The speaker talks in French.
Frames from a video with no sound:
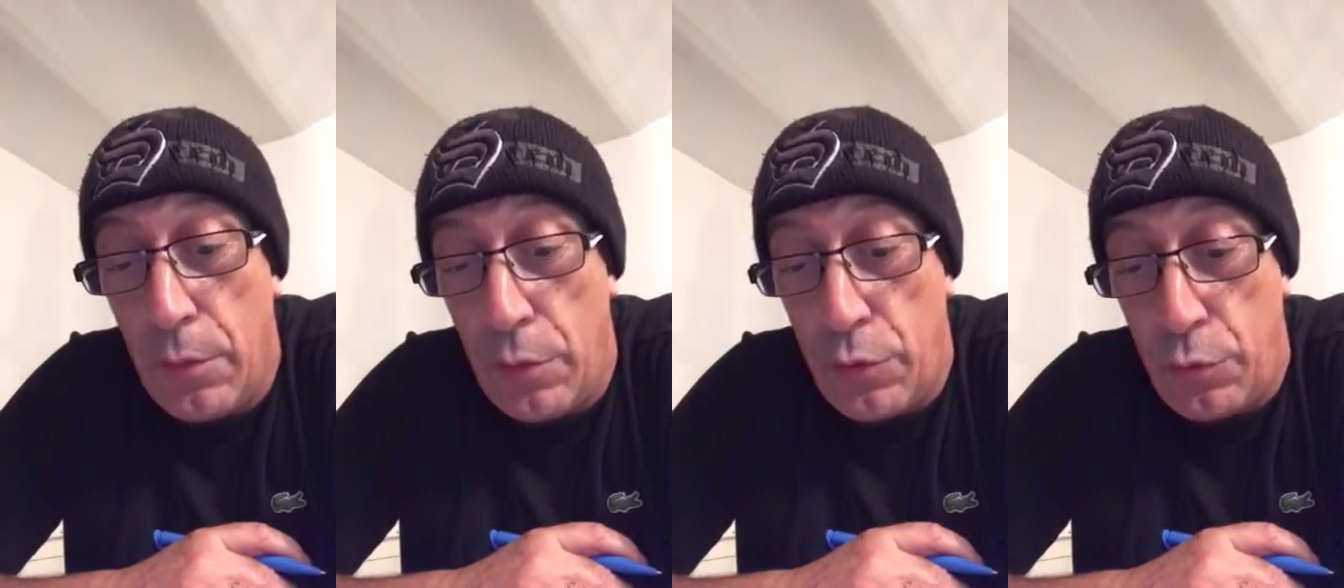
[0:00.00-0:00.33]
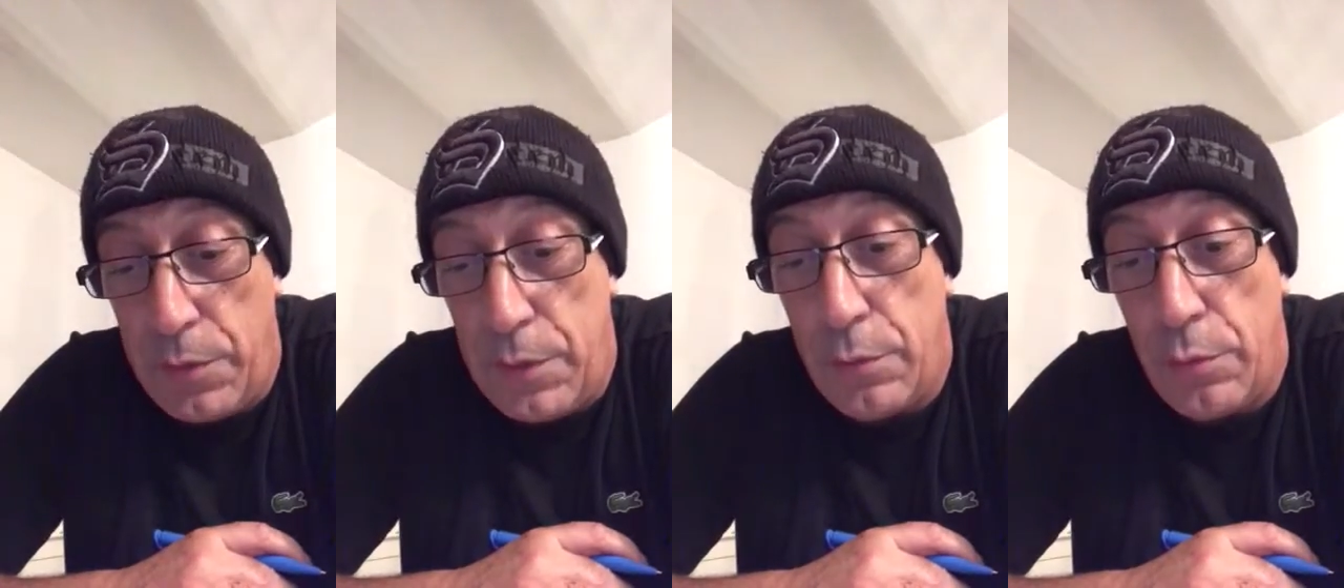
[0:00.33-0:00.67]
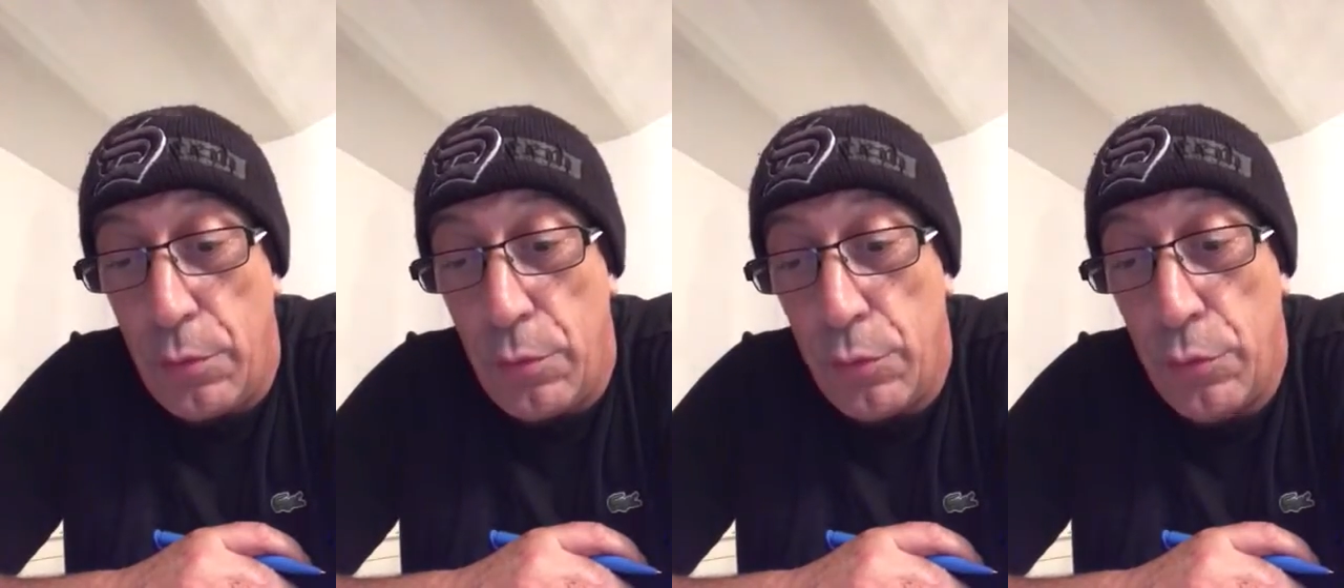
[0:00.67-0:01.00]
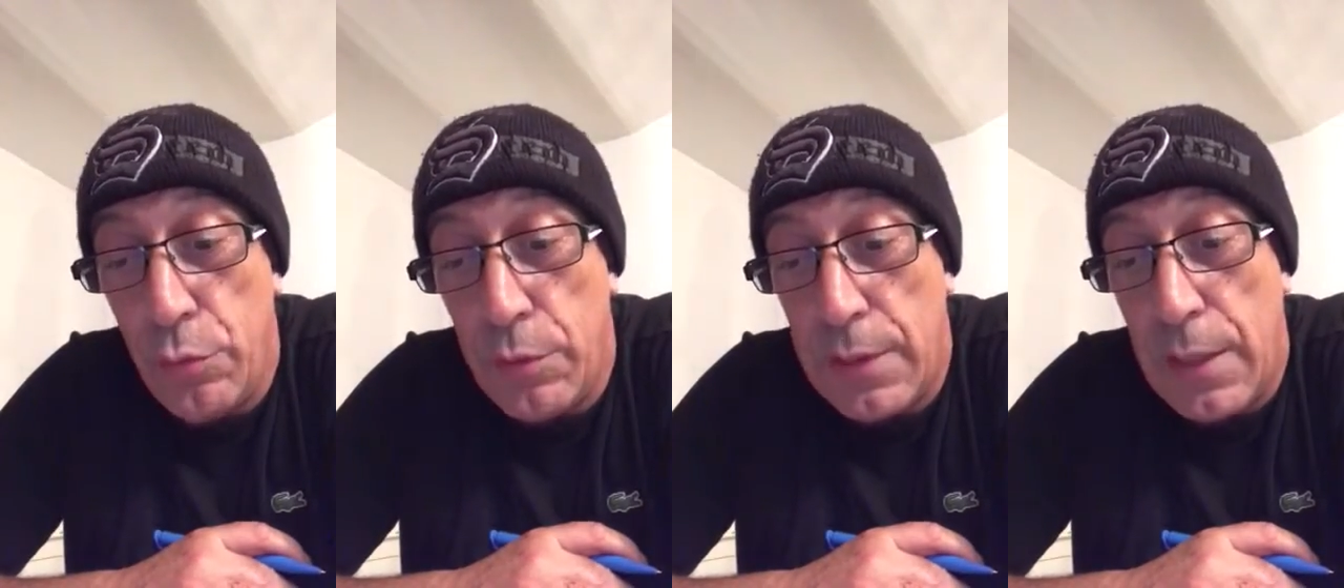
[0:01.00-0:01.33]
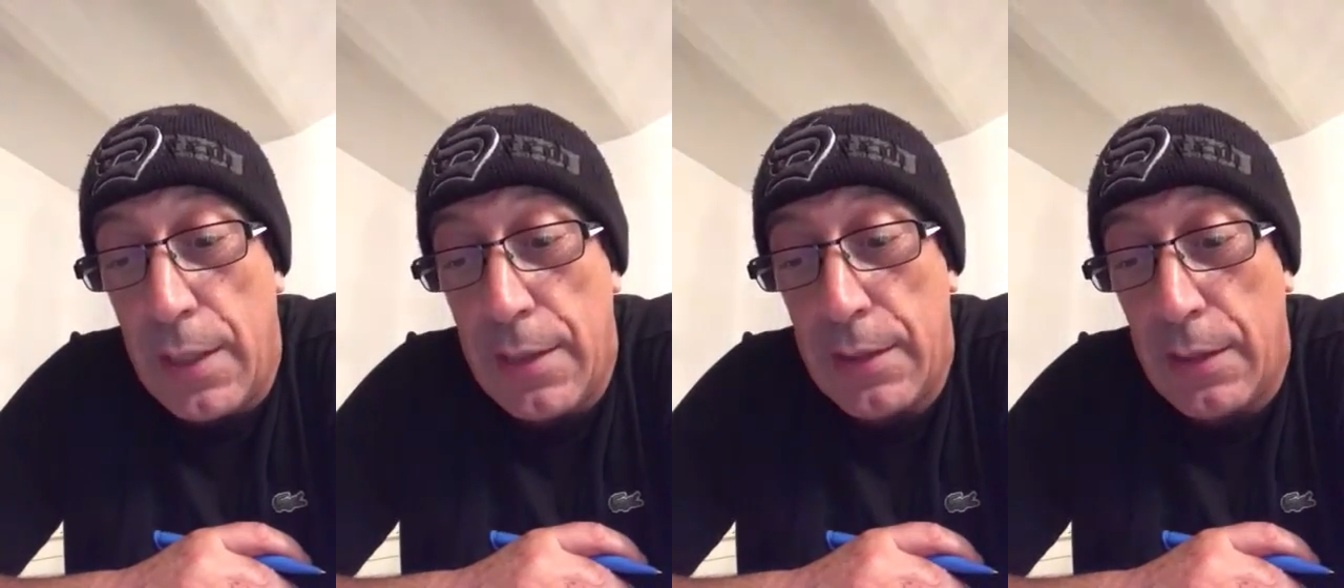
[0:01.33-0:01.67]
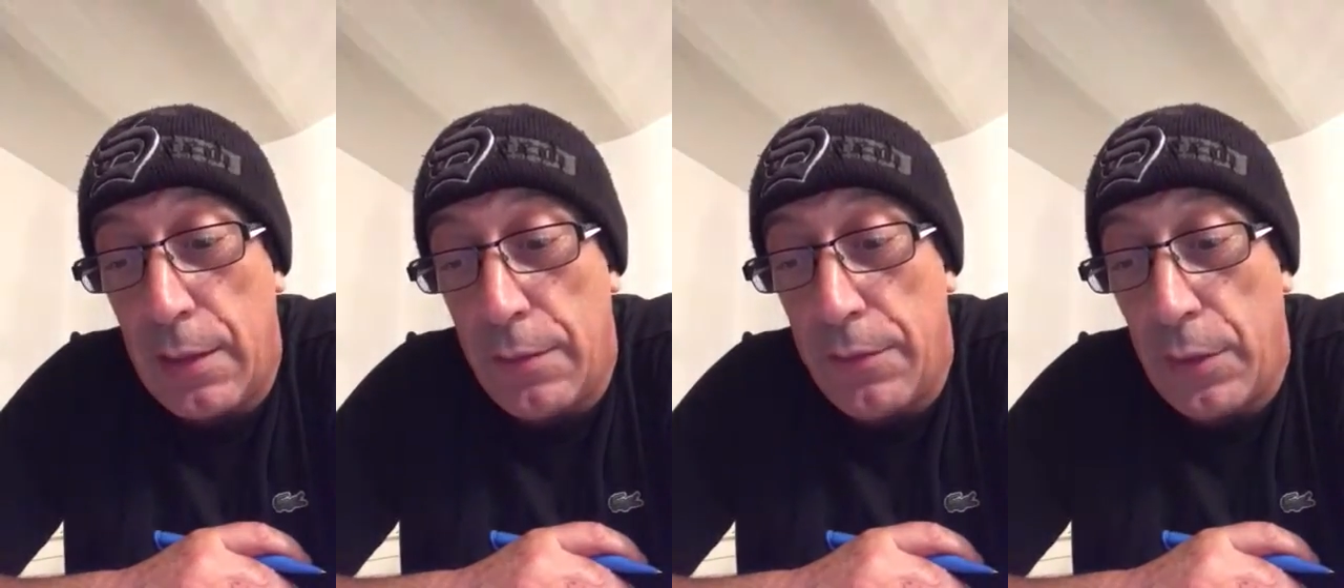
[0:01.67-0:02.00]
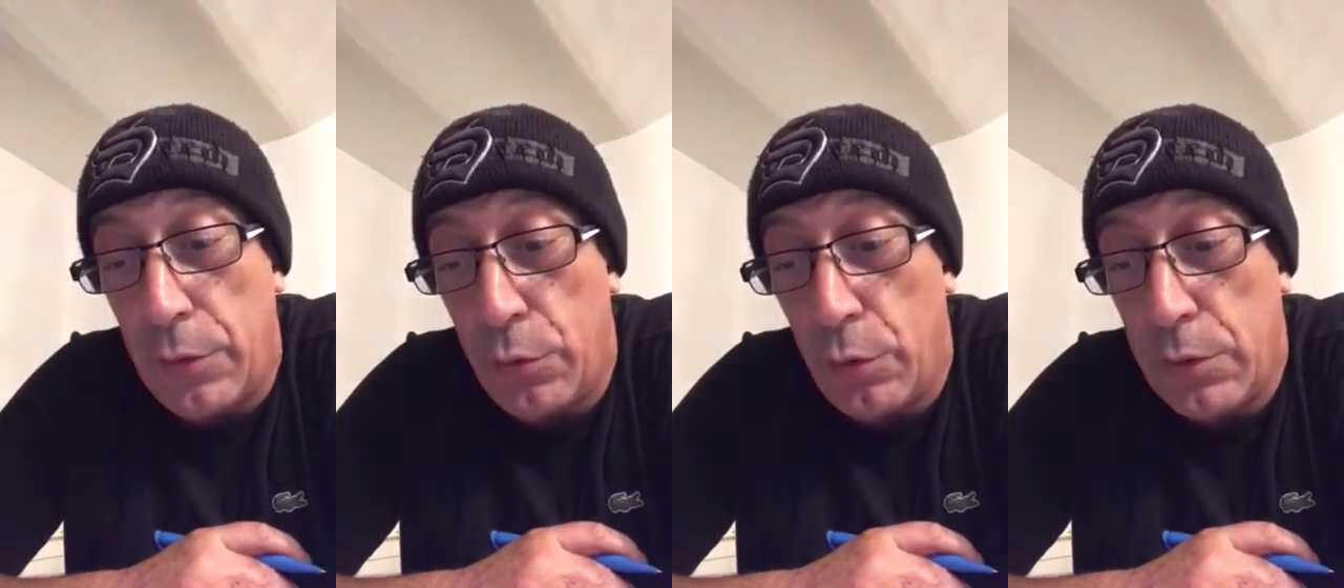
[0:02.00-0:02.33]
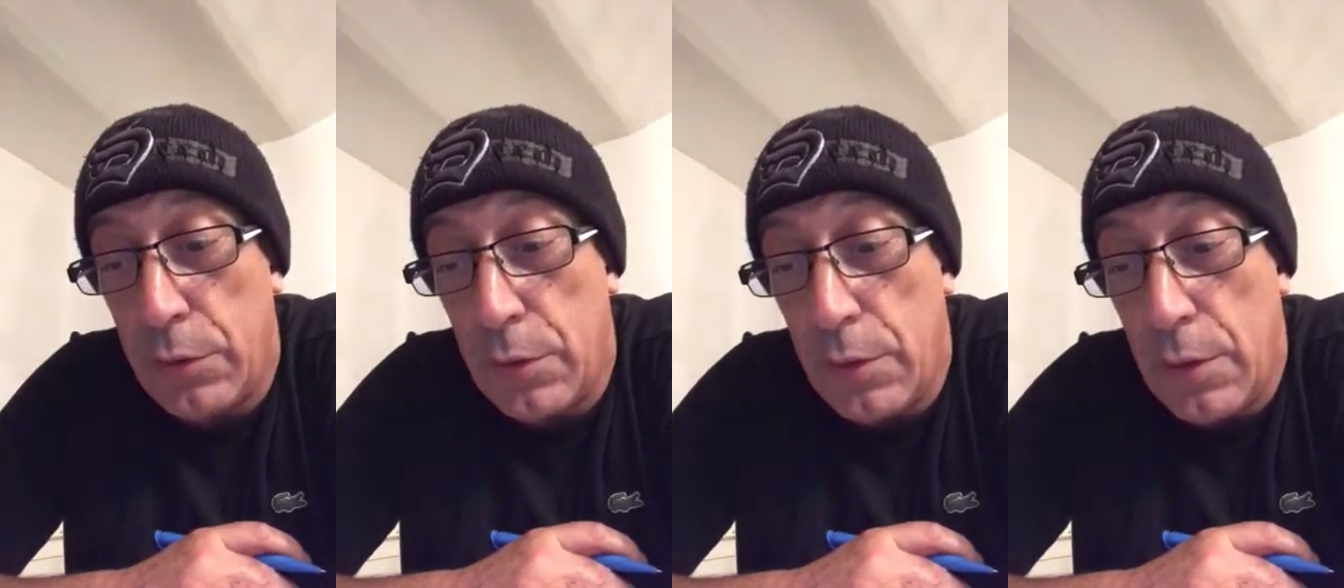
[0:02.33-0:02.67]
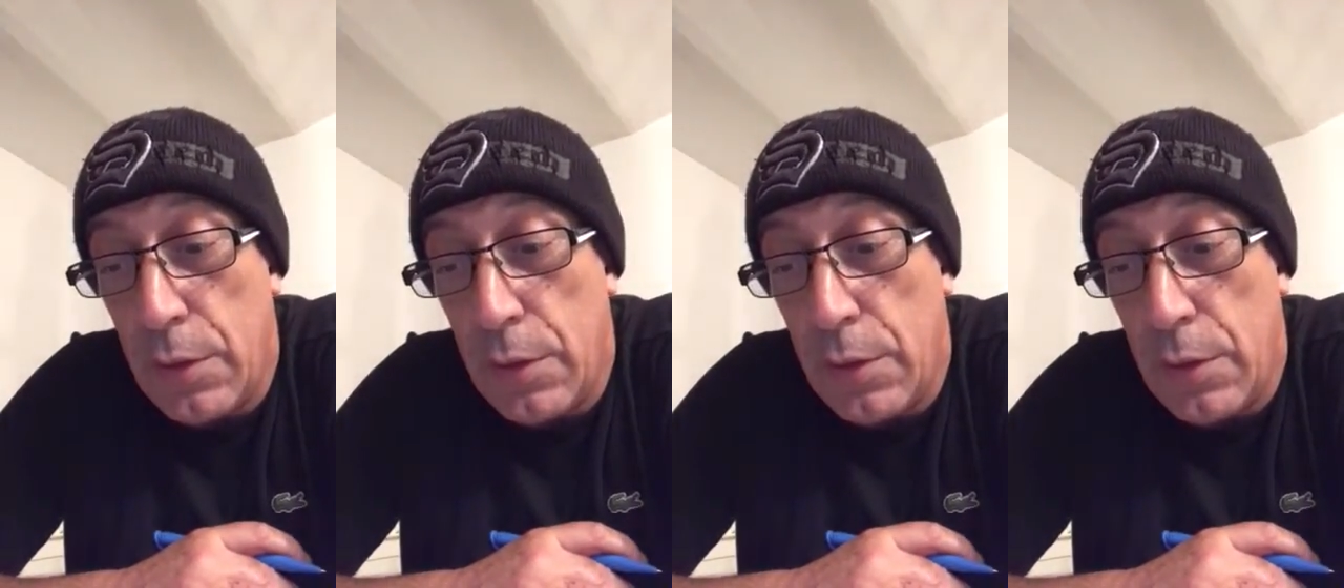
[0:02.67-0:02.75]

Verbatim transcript: Ensuite le 12 Astral Virtote.